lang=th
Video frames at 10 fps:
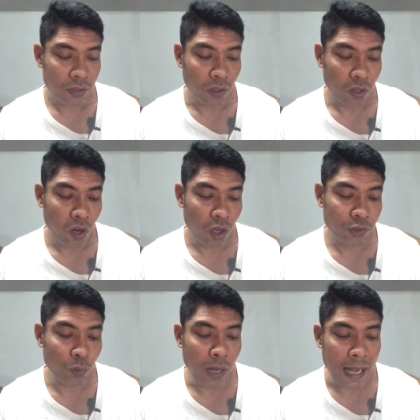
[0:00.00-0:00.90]
สก
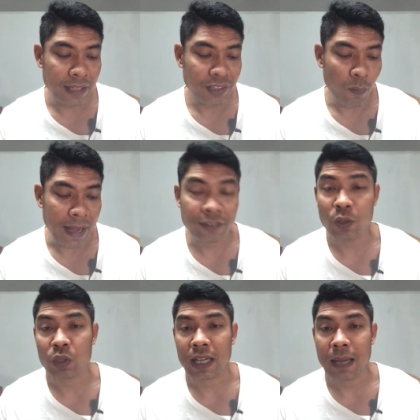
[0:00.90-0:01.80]
สุงหายแสวง
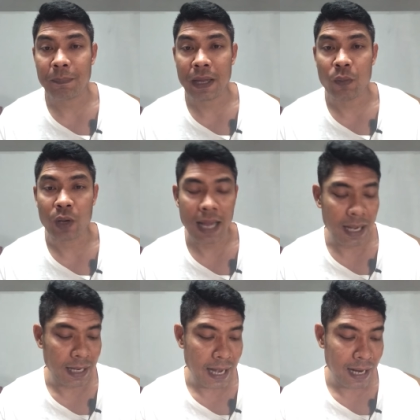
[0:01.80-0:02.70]
สุขนะครับ เป็นหัวหน้า
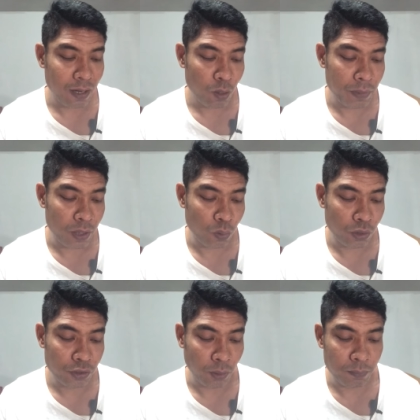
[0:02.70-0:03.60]
คณะแล้วก็มีคุณ
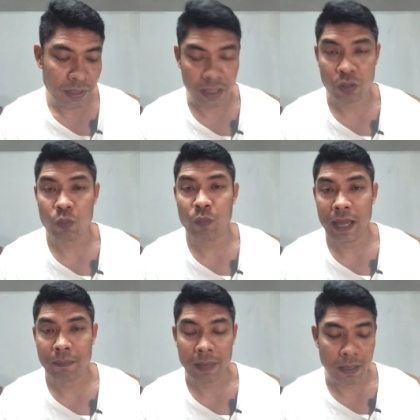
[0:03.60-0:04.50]
สมจิตคุ้มแว่
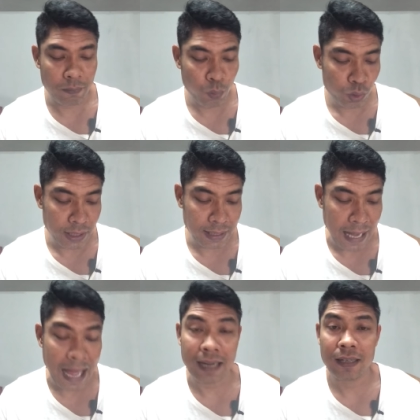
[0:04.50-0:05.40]
นเป็นผู้จัด
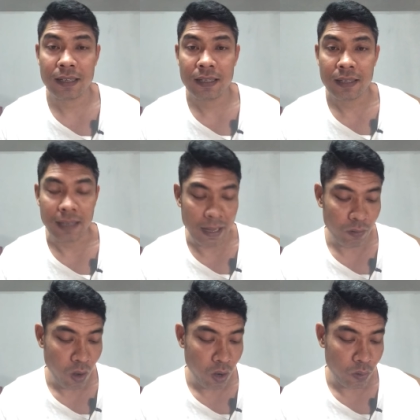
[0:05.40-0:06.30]
การ แล้ว
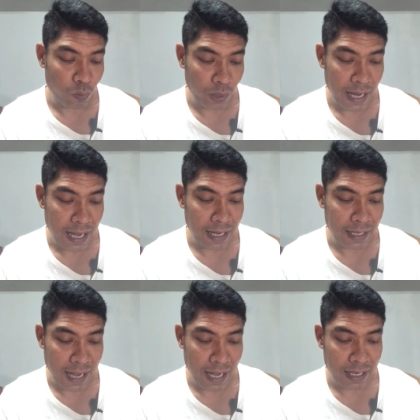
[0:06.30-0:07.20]
ก็หัวหน้าค
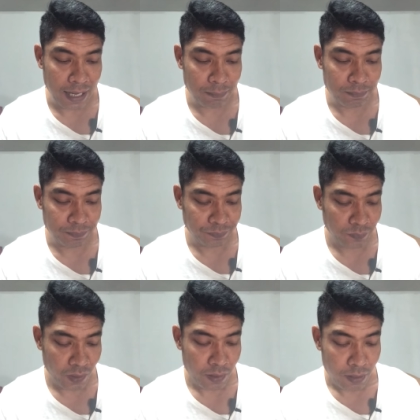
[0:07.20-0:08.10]
ณะนะครับ
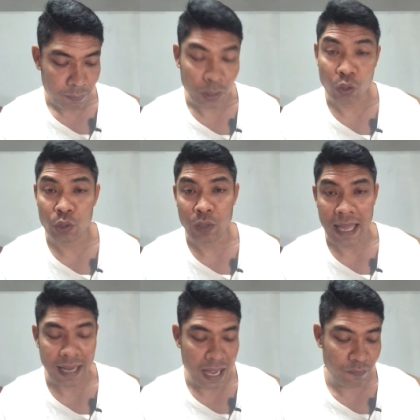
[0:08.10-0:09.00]
เป็นคนดูแล
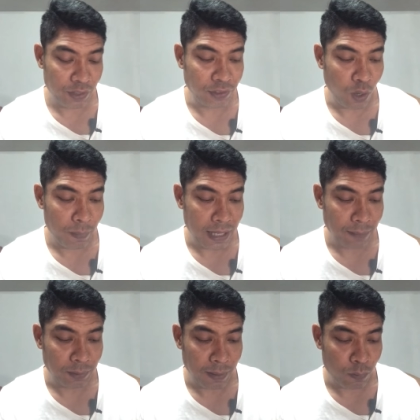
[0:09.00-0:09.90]
การฟิตซ้อมนะครั
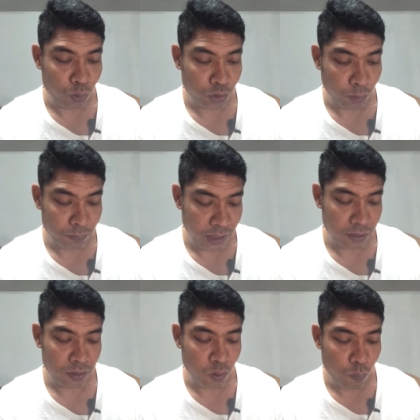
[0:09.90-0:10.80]
บสำหรับคุณสมจิต
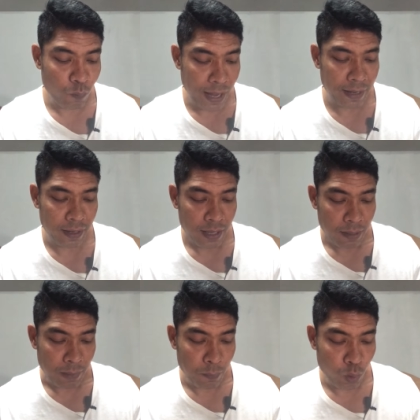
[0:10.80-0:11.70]
คุ้มแว่น
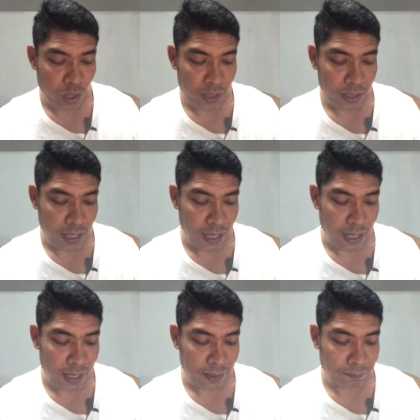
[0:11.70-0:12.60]
เป็นมวย
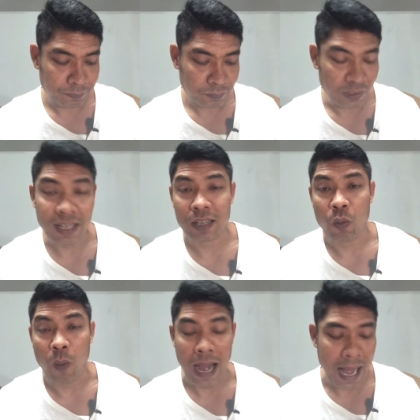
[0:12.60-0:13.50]
ถนัด
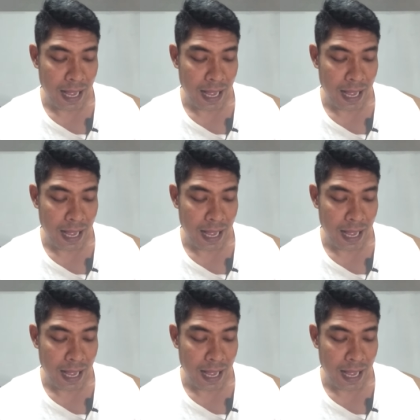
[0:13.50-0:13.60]
ขวา